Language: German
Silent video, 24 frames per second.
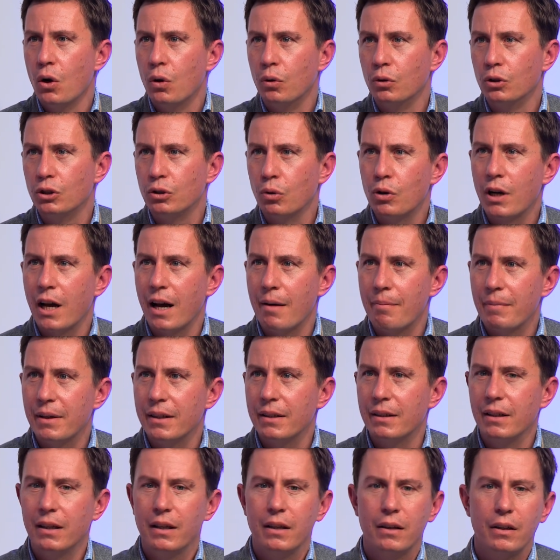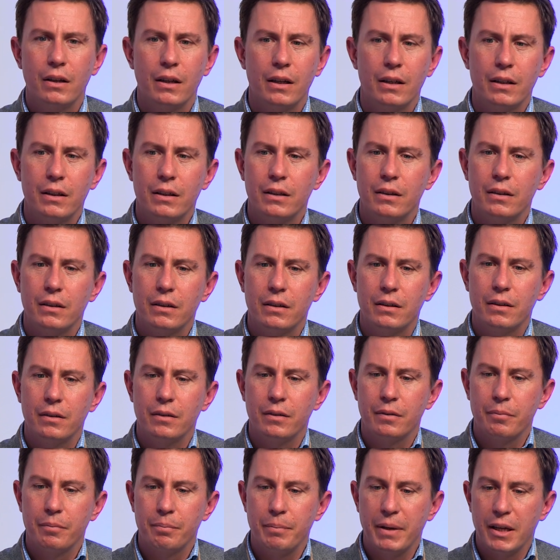und so kann man
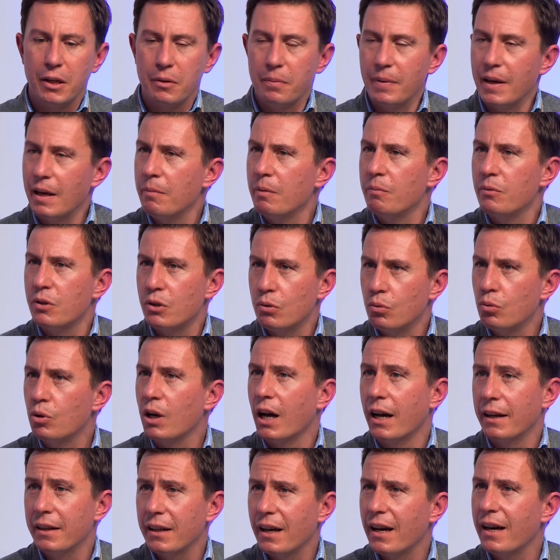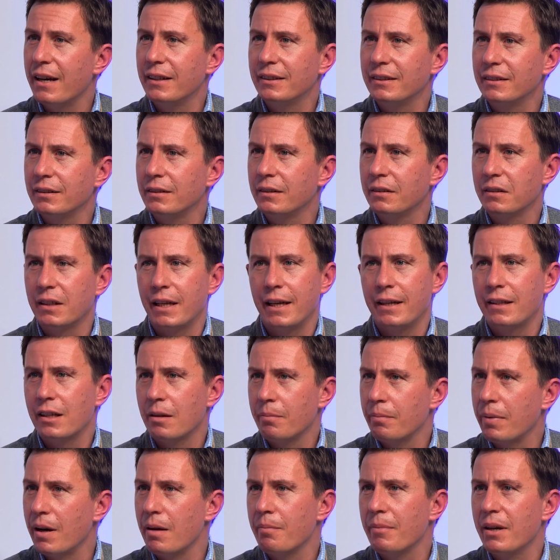äh, bequem im Zug anreisen, geht
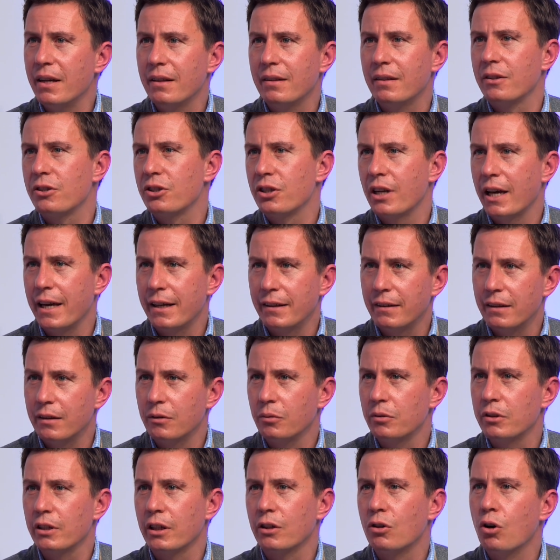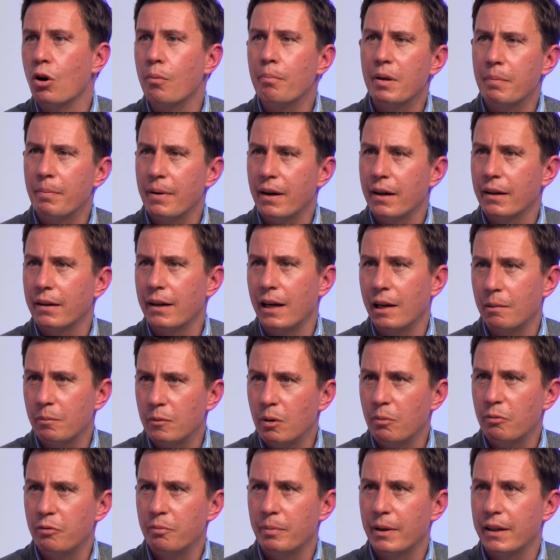ein paar Meter, steigt in unsere Kombibahn
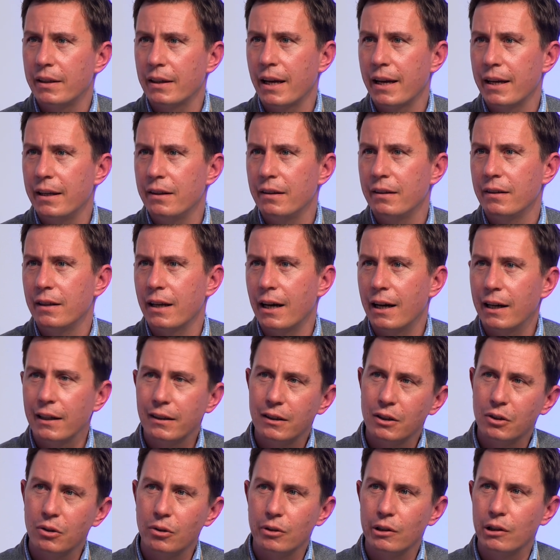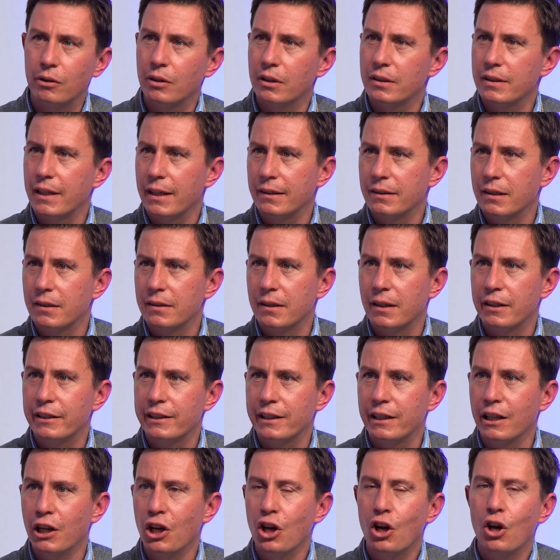Almkopfbahn ein, in die Achtergondel oder
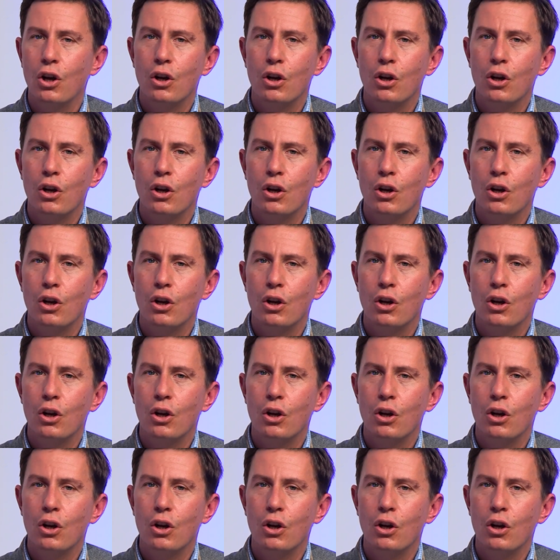Sechsersessel